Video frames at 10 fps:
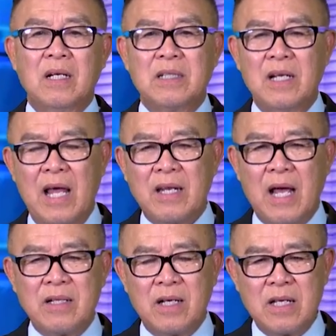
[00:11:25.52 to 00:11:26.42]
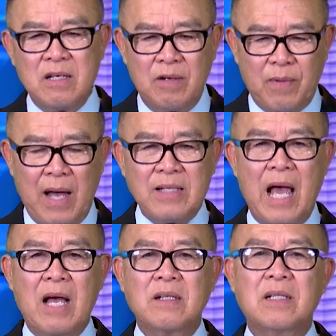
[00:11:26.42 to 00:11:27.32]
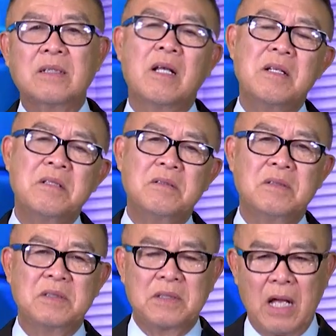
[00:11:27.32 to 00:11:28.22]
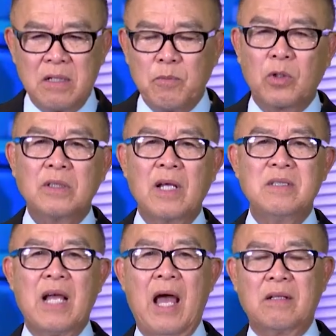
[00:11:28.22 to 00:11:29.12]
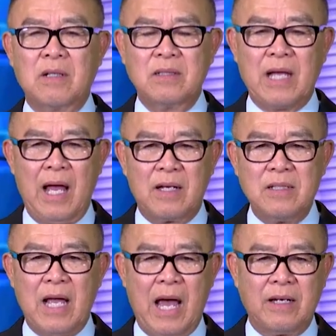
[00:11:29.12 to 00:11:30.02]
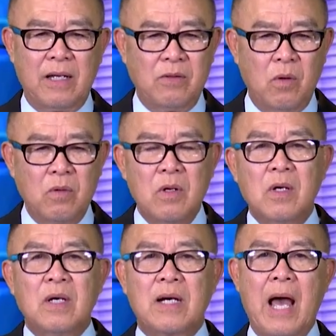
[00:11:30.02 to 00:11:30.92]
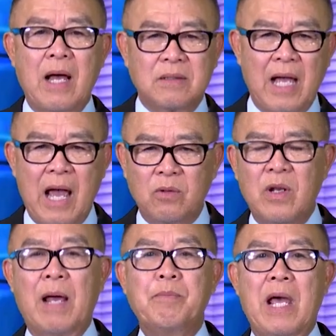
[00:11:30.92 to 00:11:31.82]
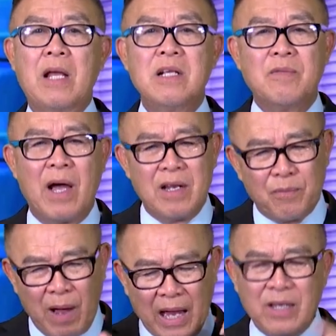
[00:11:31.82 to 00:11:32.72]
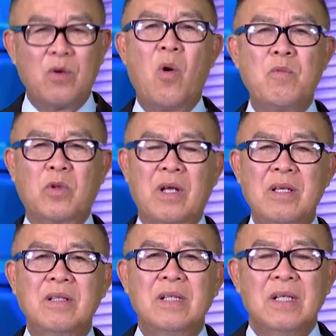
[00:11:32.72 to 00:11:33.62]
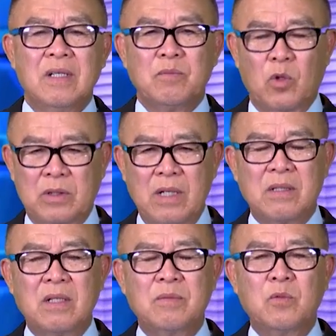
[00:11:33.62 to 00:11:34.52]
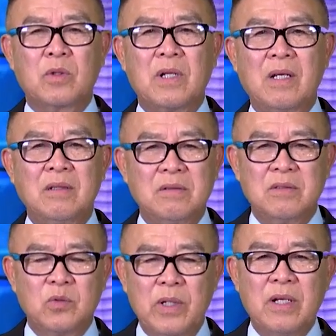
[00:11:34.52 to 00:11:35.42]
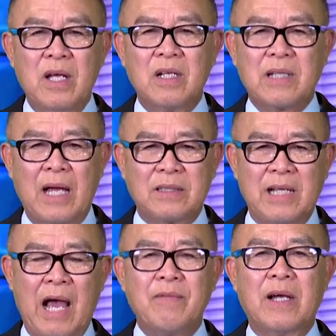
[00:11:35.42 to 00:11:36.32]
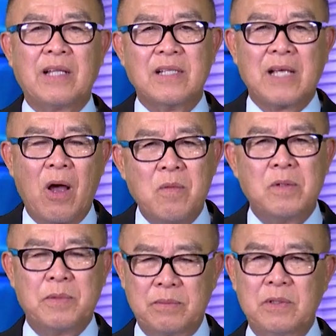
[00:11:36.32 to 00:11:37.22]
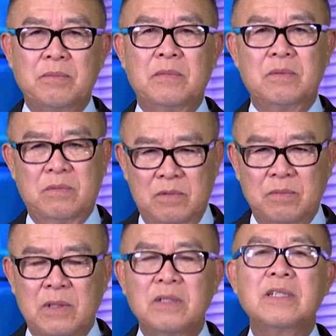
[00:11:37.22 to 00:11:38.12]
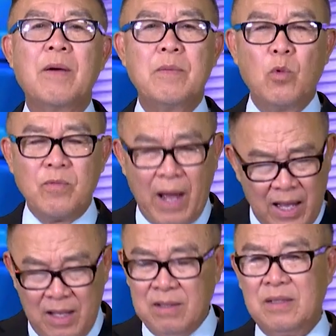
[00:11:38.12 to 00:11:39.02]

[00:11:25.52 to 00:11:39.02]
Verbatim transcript: Thì lẽ ra những người phá nhà người ta tới tới một cái tình, nhà, tình trạng cái nhà này nó khang trang, nó đẹp đẽ như vậy là phải có một cái một cái, cái một cái suy nghĩ là tại nhà vậy tại sao mà, mà, mà, mà người ta muốn phá.